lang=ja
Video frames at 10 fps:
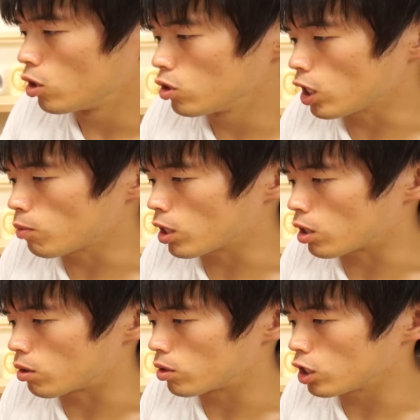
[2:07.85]
な
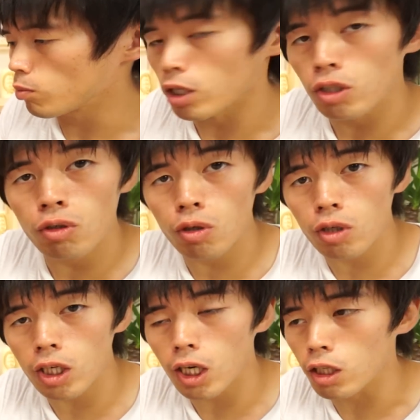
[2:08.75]
今、今入力
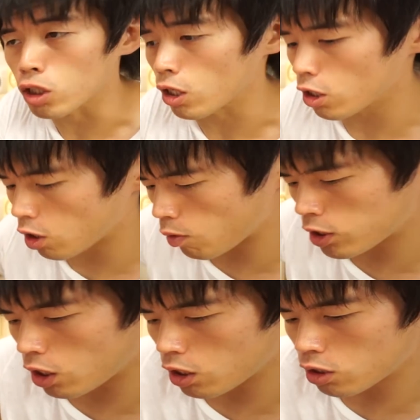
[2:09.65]
切り替えにチャンネル合わせ
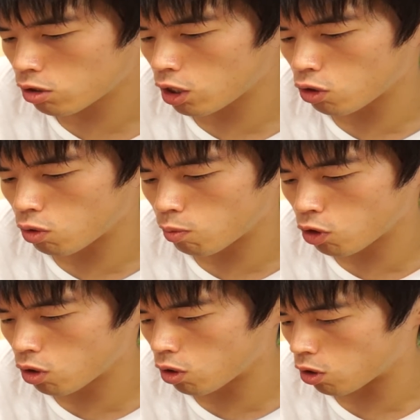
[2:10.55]
たんですけど
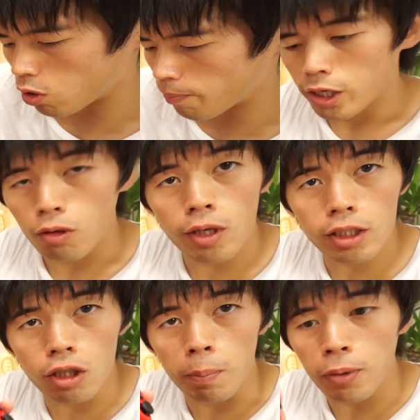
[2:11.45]
も、えー、とりあ
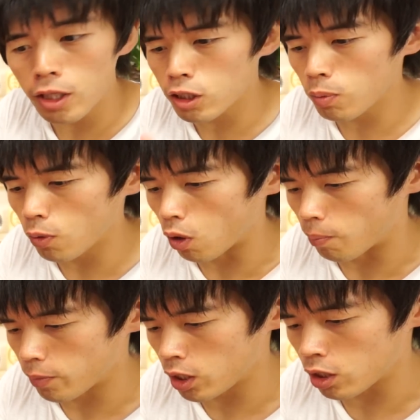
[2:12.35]
えずね、プレステ
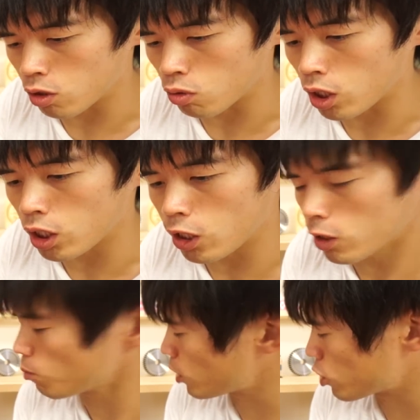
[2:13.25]
4、えっ、ー、と、電源入れてみま